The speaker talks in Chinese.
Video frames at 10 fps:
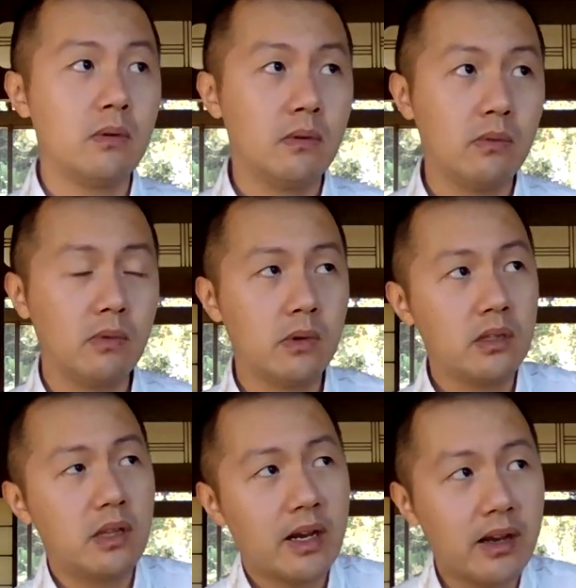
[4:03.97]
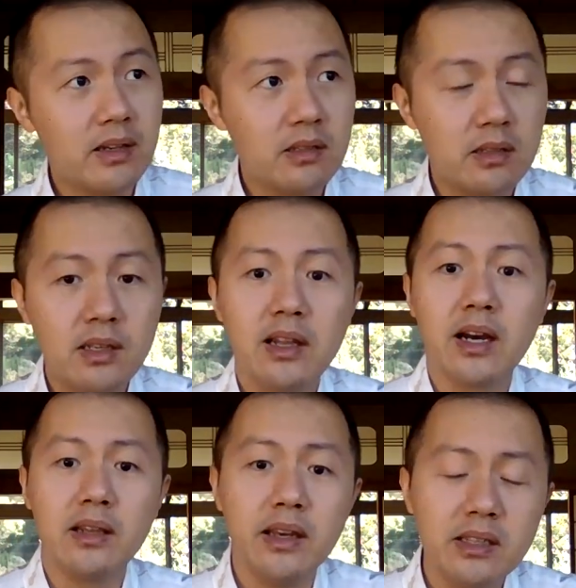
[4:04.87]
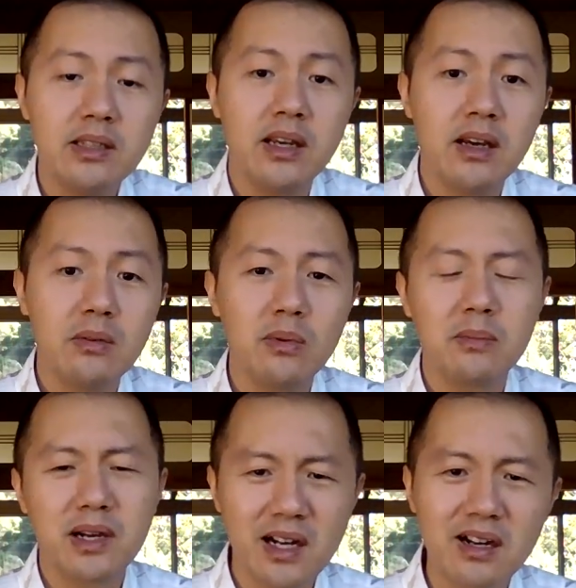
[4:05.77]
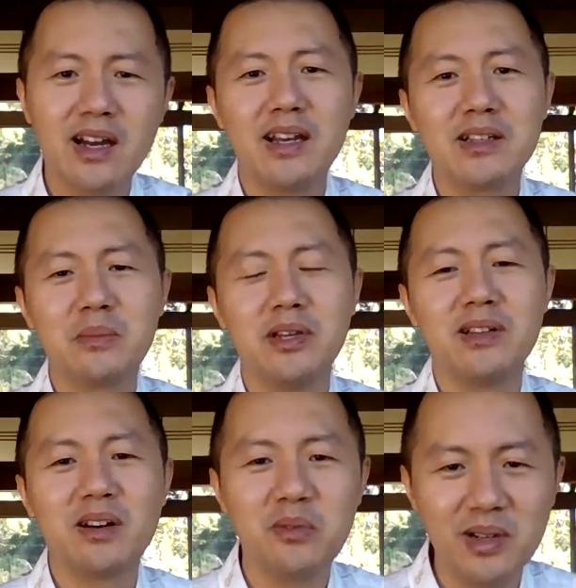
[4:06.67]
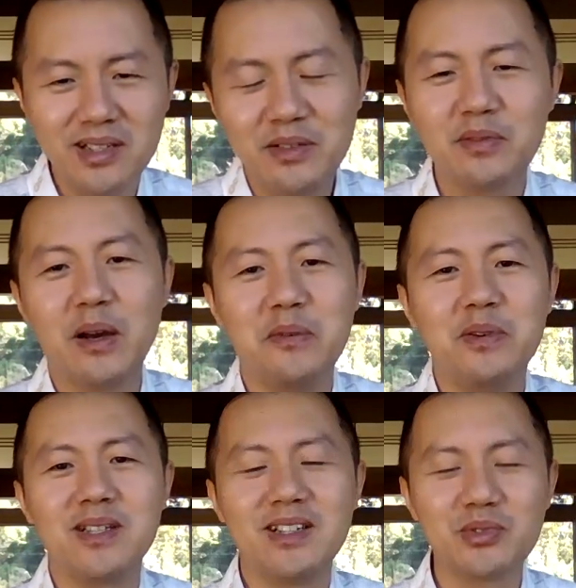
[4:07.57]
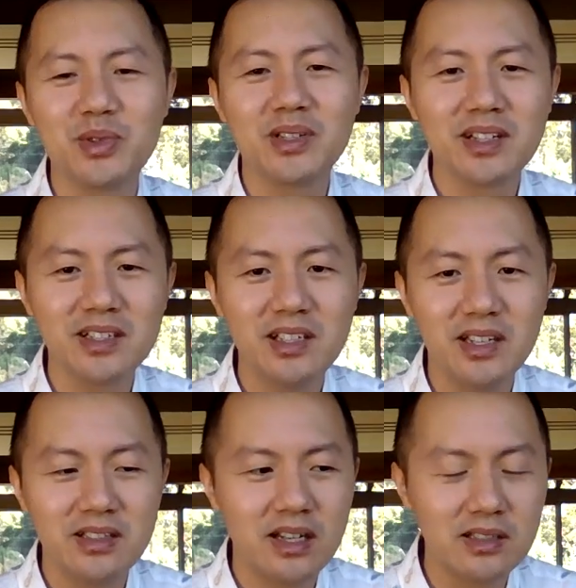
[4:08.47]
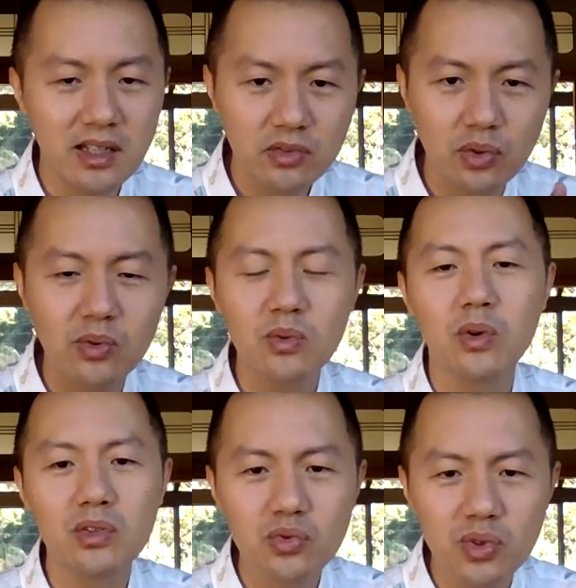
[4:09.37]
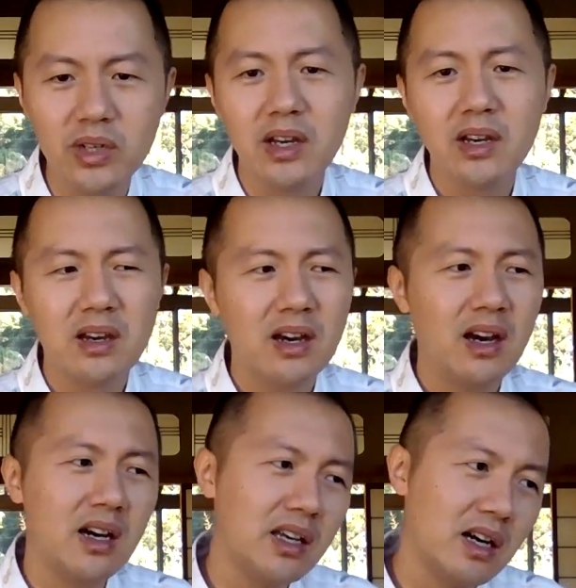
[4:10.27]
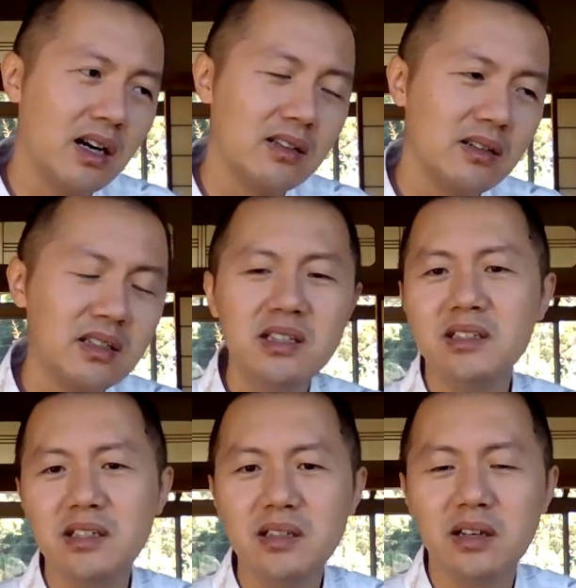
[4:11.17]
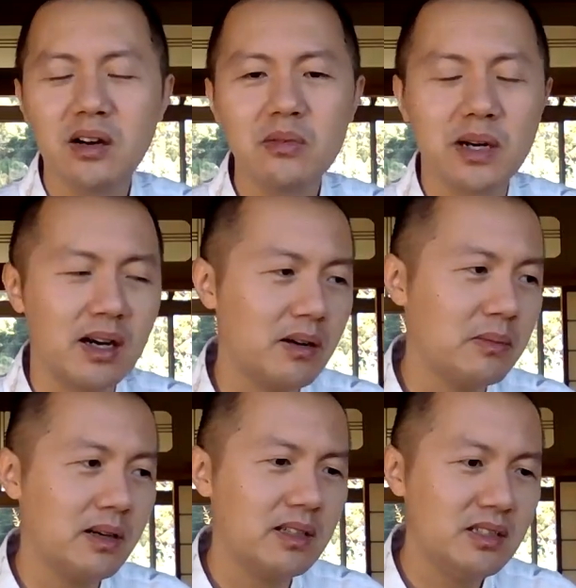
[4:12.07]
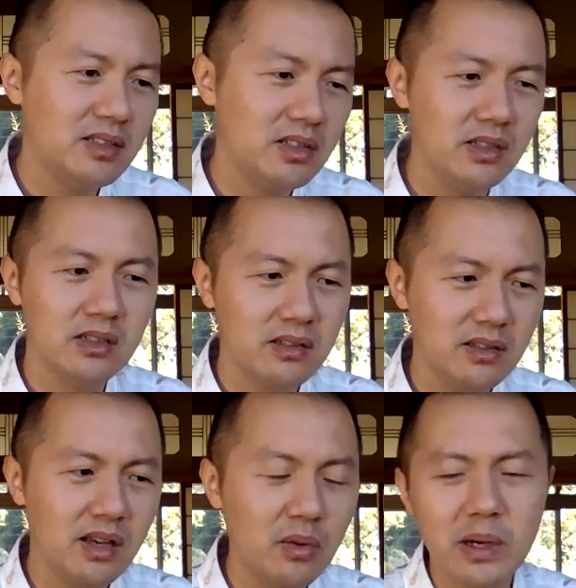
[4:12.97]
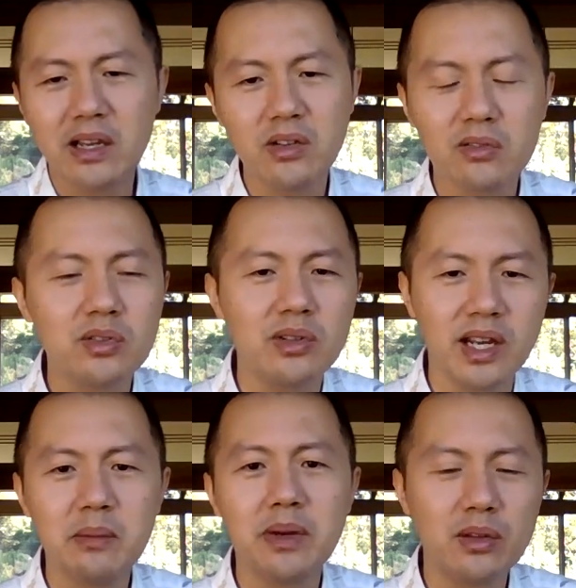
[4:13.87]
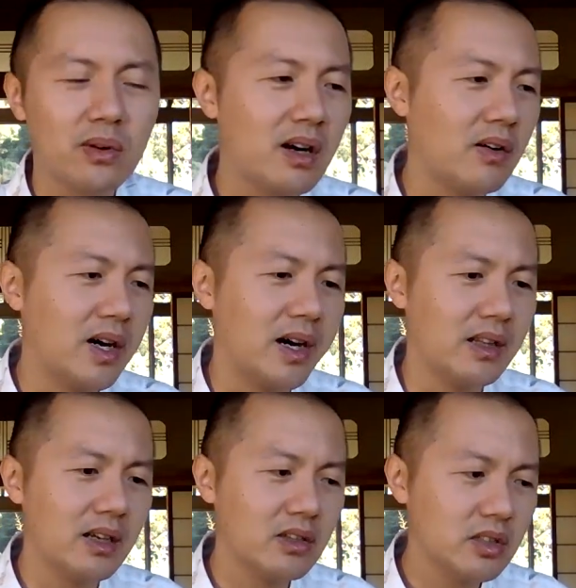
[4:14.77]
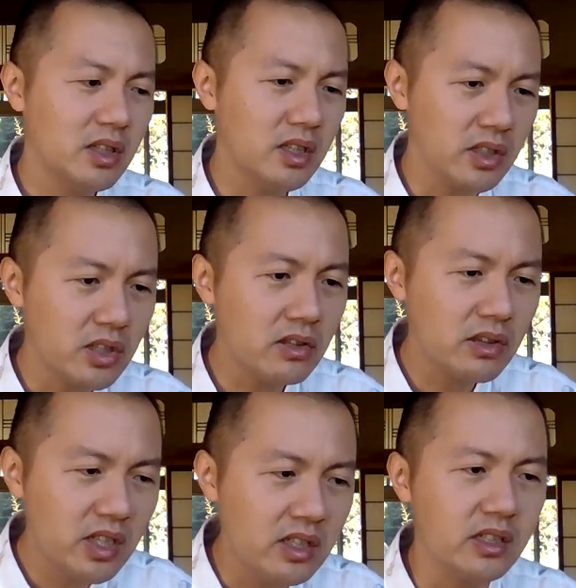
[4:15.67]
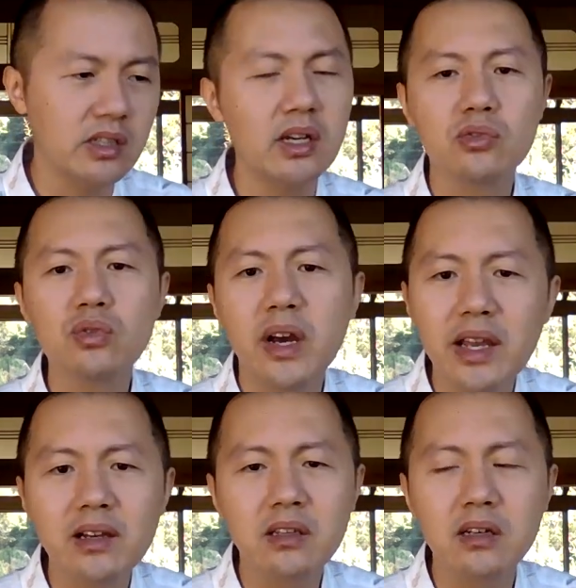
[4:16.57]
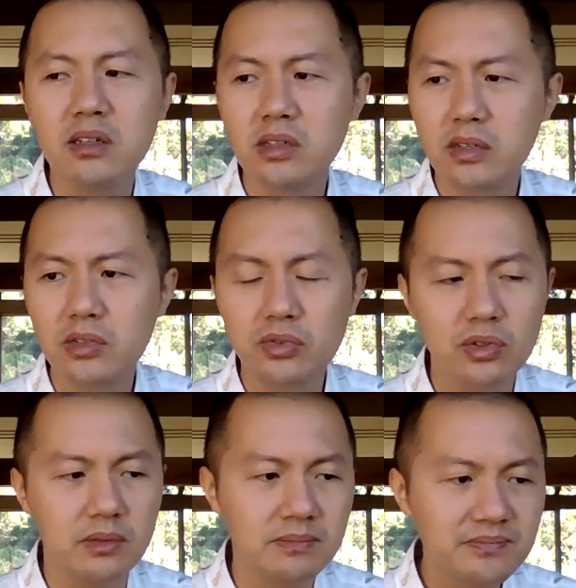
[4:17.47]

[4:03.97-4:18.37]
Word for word: 我大概是一两年前，我他妈刚开这个频道，我已经反复在说这个现象，在中国最。哎呀，这个疫情以后吧，啊其实幺八幺九年也没多好啊，但是已经体现出来一个特征，就是